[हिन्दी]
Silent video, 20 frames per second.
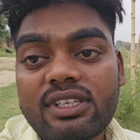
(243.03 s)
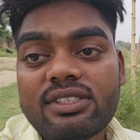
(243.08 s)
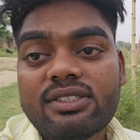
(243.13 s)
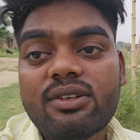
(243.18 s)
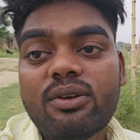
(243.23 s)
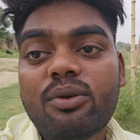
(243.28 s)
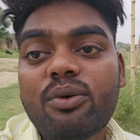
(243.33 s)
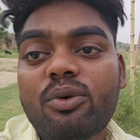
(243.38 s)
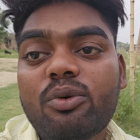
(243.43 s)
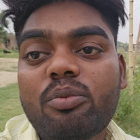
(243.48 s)

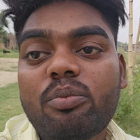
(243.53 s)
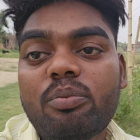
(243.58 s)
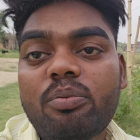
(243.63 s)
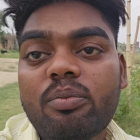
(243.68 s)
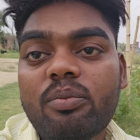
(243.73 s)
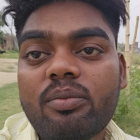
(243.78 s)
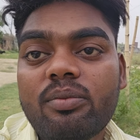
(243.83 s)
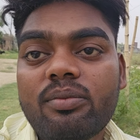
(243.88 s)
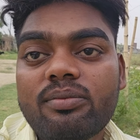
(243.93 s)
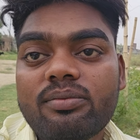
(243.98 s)
दस
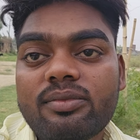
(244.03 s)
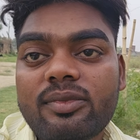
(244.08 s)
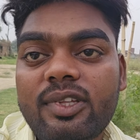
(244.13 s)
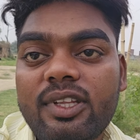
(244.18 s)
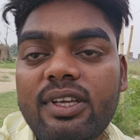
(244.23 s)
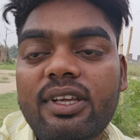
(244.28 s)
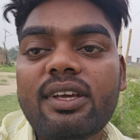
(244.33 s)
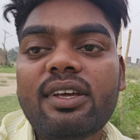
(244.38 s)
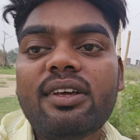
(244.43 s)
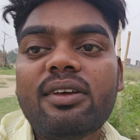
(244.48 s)
लोग
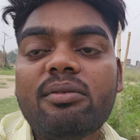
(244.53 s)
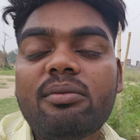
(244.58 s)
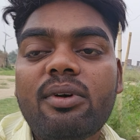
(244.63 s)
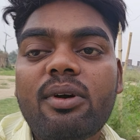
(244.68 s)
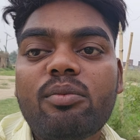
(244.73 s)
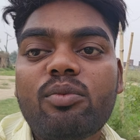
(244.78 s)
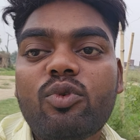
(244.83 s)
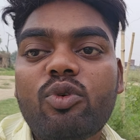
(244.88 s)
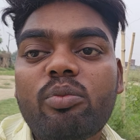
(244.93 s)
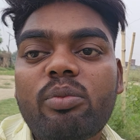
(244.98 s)
दिए हैं
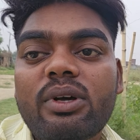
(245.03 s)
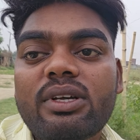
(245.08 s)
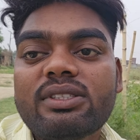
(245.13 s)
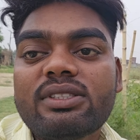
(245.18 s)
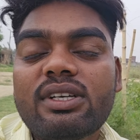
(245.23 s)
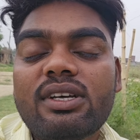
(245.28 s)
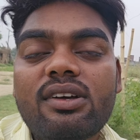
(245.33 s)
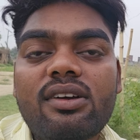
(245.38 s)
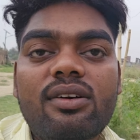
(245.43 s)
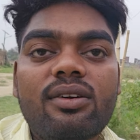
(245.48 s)
हमको
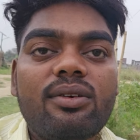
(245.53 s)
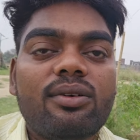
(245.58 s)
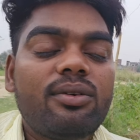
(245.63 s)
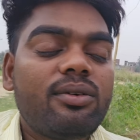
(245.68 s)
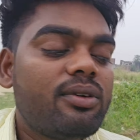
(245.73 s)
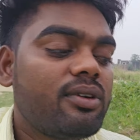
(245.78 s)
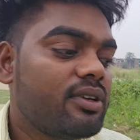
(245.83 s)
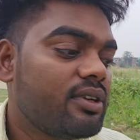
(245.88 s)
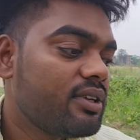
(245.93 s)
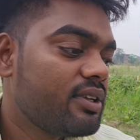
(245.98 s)
पैसा
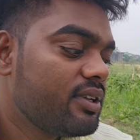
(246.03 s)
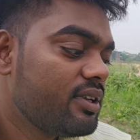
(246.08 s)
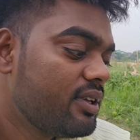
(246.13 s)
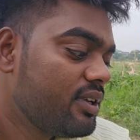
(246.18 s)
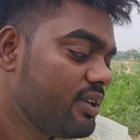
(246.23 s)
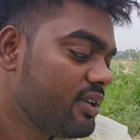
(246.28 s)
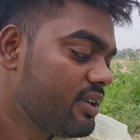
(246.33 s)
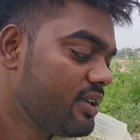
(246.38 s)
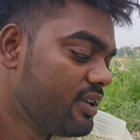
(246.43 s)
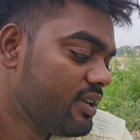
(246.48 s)
और
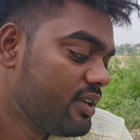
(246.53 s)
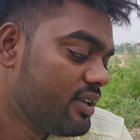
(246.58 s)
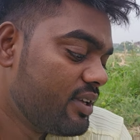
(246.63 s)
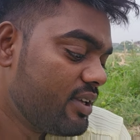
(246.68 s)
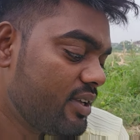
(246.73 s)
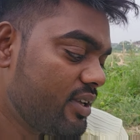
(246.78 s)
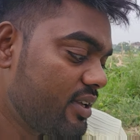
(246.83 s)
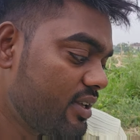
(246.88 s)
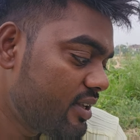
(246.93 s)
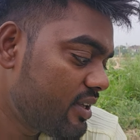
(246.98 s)

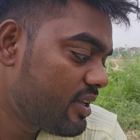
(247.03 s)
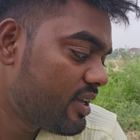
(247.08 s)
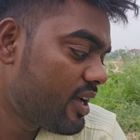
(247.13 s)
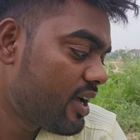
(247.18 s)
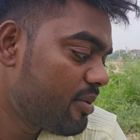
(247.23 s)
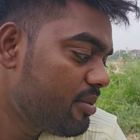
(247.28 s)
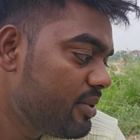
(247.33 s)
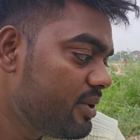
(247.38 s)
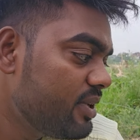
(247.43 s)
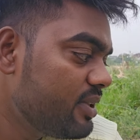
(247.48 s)

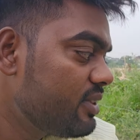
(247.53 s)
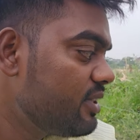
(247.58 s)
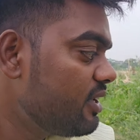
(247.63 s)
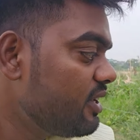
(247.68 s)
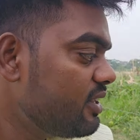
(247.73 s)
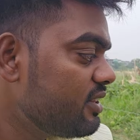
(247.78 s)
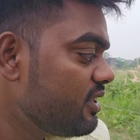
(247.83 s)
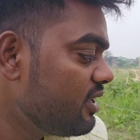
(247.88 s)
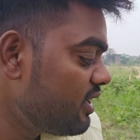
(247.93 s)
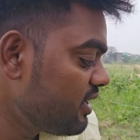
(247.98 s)
अभी
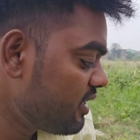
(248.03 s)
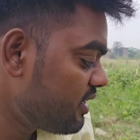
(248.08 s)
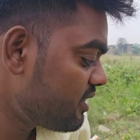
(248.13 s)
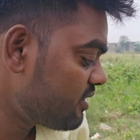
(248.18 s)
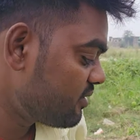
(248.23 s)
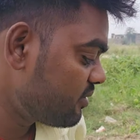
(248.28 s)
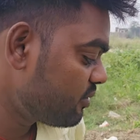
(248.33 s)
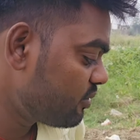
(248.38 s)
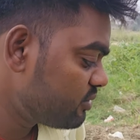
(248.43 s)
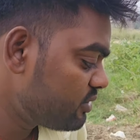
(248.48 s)
धीरे धीरे
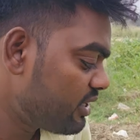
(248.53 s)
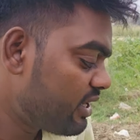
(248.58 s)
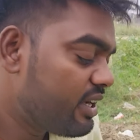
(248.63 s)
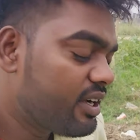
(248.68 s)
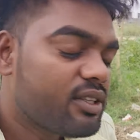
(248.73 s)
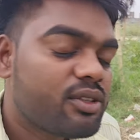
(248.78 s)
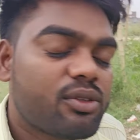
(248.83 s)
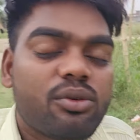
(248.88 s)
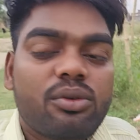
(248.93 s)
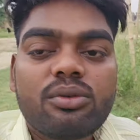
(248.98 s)
अगर हो
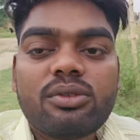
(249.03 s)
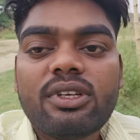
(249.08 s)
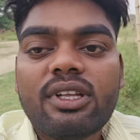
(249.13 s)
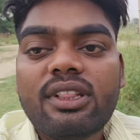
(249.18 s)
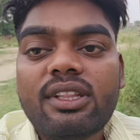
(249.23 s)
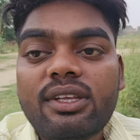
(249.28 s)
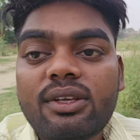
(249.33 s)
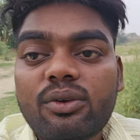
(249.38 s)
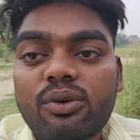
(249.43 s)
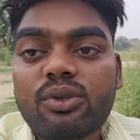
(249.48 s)
जाएगा तो
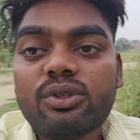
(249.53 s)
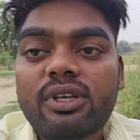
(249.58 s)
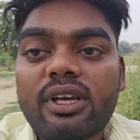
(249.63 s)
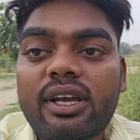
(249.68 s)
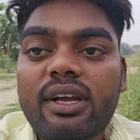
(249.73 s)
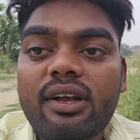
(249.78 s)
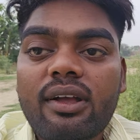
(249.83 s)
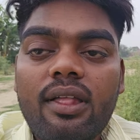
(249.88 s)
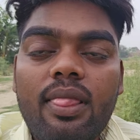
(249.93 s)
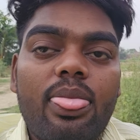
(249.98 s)
जल्दी हो
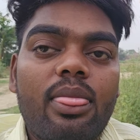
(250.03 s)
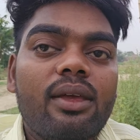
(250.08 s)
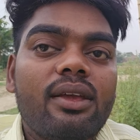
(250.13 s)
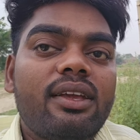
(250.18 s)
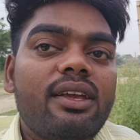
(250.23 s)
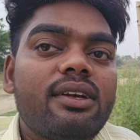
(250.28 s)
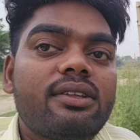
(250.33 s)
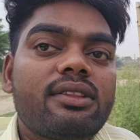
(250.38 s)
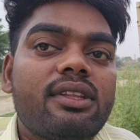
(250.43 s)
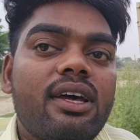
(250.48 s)
जाएगा
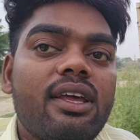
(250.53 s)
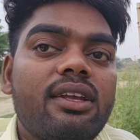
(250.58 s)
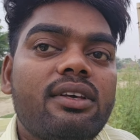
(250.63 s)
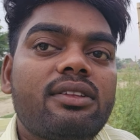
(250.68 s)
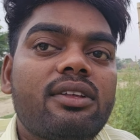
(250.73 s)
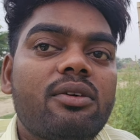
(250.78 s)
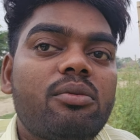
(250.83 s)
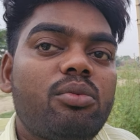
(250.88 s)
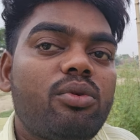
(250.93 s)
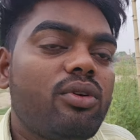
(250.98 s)
एक
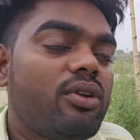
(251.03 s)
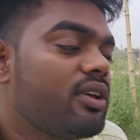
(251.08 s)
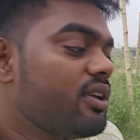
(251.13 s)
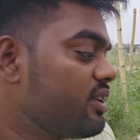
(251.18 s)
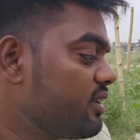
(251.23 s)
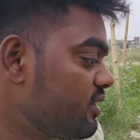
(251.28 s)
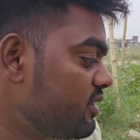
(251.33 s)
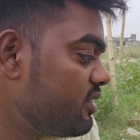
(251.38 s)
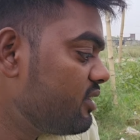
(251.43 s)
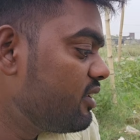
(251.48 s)
तारीख तक बोले
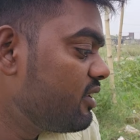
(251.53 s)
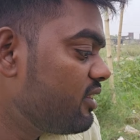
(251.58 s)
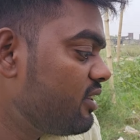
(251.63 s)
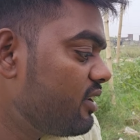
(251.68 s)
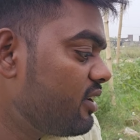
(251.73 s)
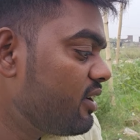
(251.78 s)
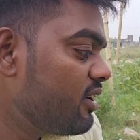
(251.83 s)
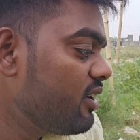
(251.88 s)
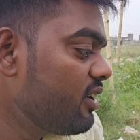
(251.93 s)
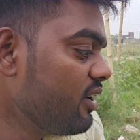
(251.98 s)
हैं कि दे
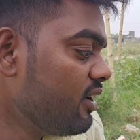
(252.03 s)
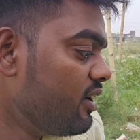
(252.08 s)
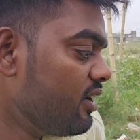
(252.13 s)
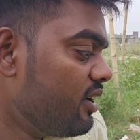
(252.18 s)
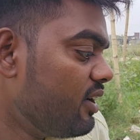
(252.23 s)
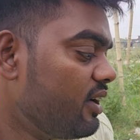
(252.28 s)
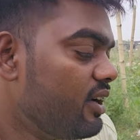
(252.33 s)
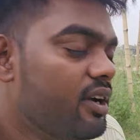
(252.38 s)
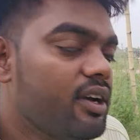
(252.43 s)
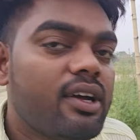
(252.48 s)
देंगे
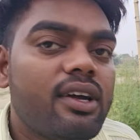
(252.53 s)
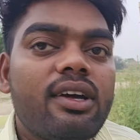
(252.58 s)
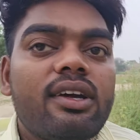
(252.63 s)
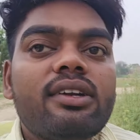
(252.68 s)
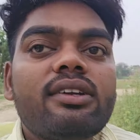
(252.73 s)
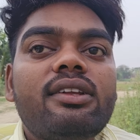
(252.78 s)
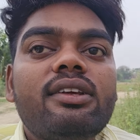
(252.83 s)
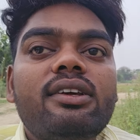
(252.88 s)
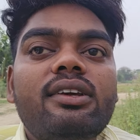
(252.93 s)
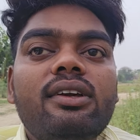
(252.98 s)

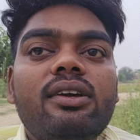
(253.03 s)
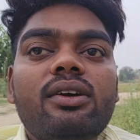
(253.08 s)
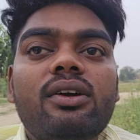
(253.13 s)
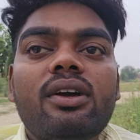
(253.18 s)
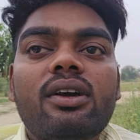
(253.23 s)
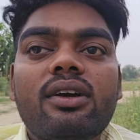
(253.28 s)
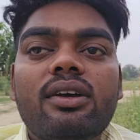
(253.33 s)
ठीक है